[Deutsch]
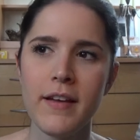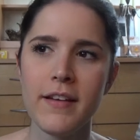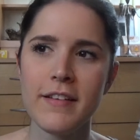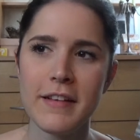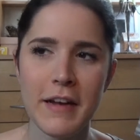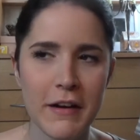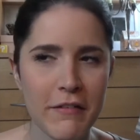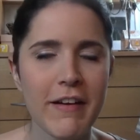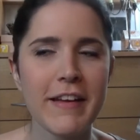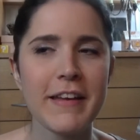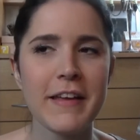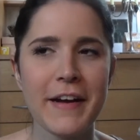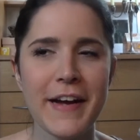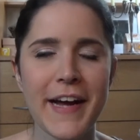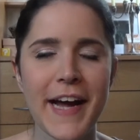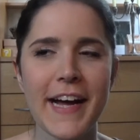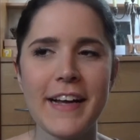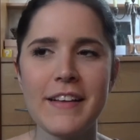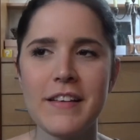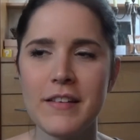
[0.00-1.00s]
Da war ich ja
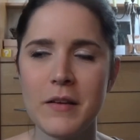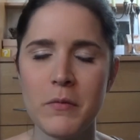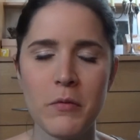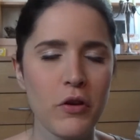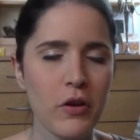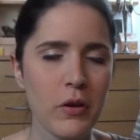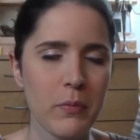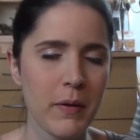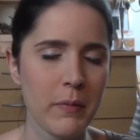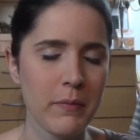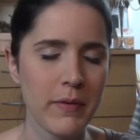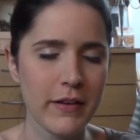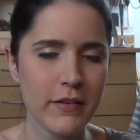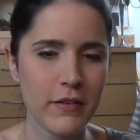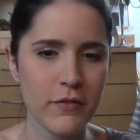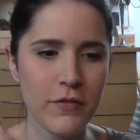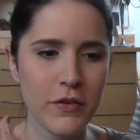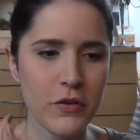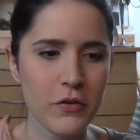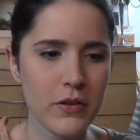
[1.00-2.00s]
krank, das habe ich euch in meinem
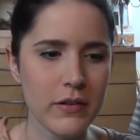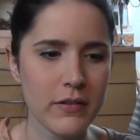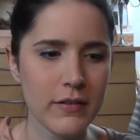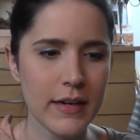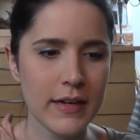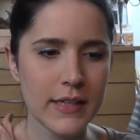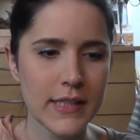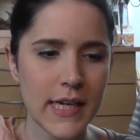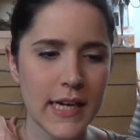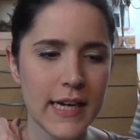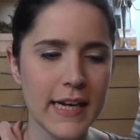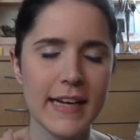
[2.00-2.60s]
letzten Video gesagt.